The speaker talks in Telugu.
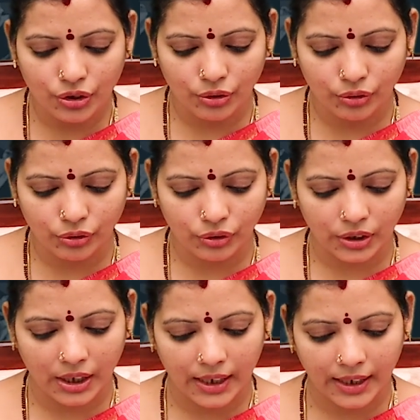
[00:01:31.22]

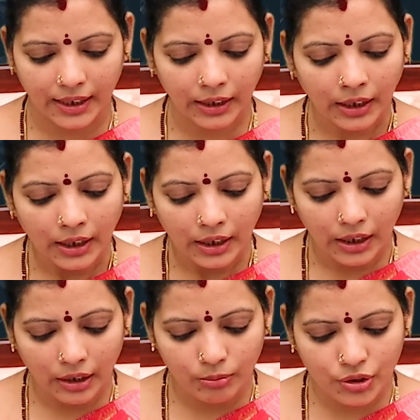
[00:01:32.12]
జరుగుతుంది అలాగే
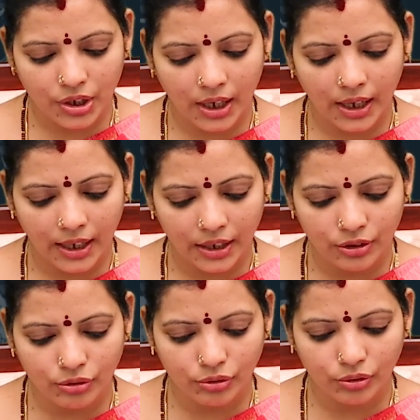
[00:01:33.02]
ఈయన ముఖ్యంగా
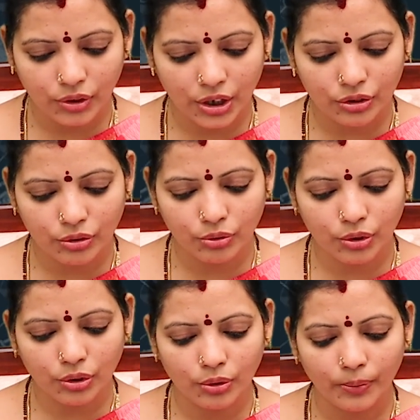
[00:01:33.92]
కానీ చూసుకుంటే ఈ
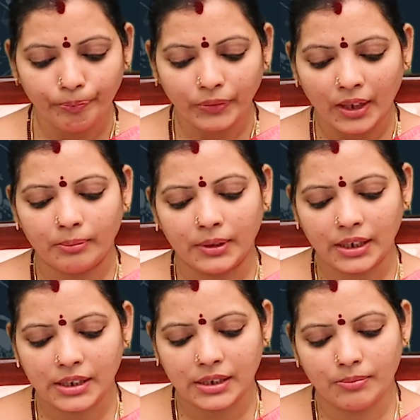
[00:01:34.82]
సూర్యుడు
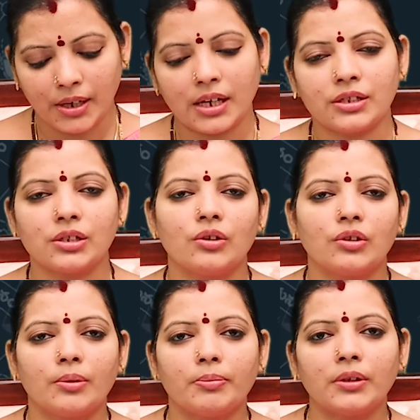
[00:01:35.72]
మనకి సింహరాశిలో
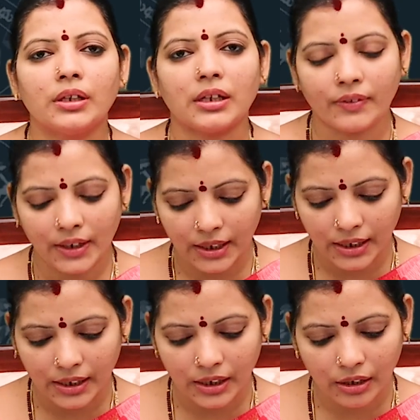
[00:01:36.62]
ఉన్నప్పుడు ఇరవై
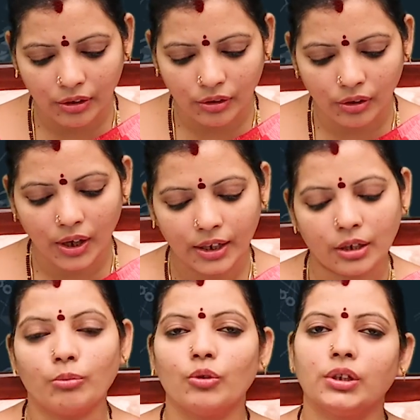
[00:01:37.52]
డిగ్రీలో
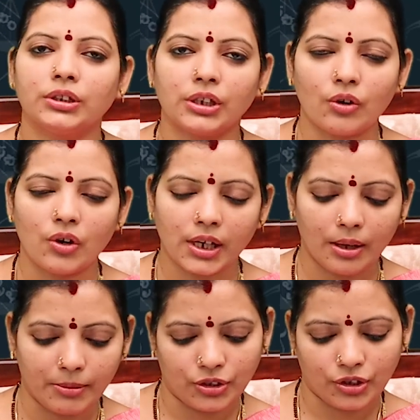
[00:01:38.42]
ఆయనకి మూల
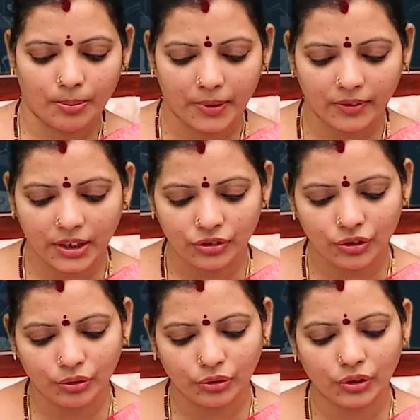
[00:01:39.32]
త్రికోణంగా మనం చెప్పడం అనేది
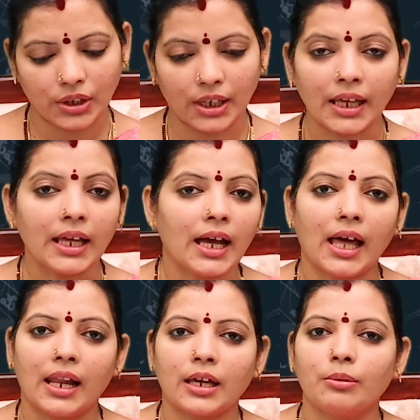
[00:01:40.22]
జరుగుతుంది
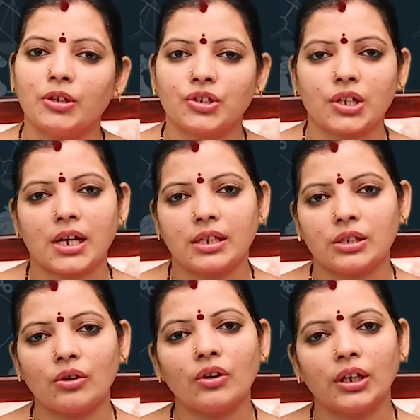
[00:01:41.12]
అలాగే
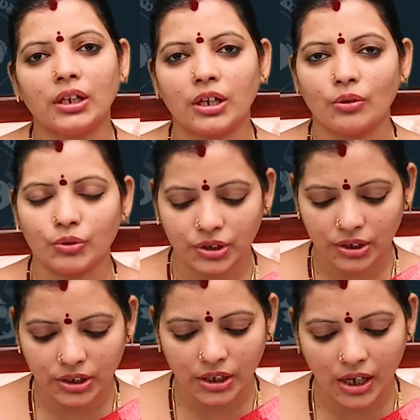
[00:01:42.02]
మేషరాశిలో ఈయనకి
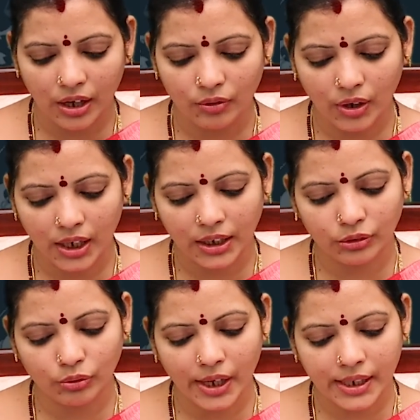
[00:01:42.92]
ఉచ్చస్థితిగాను
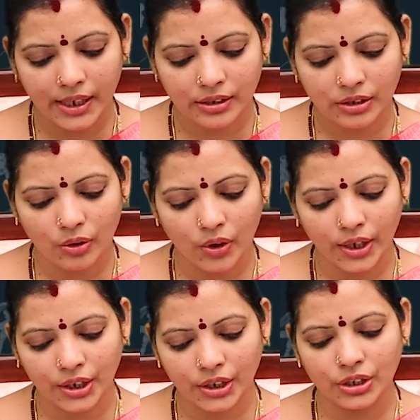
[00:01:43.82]
అలాగే తులారాశిలో
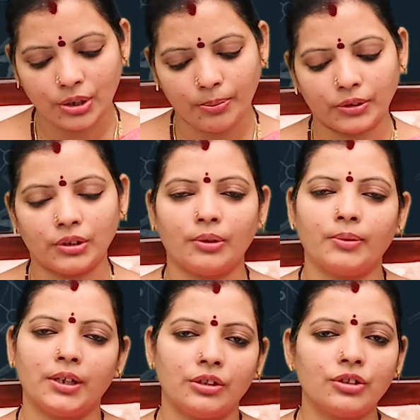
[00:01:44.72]
ఆయన నీచ
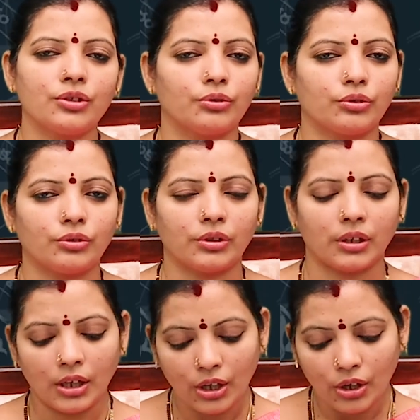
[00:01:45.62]
పొందడం అనేది జరుగుతుంది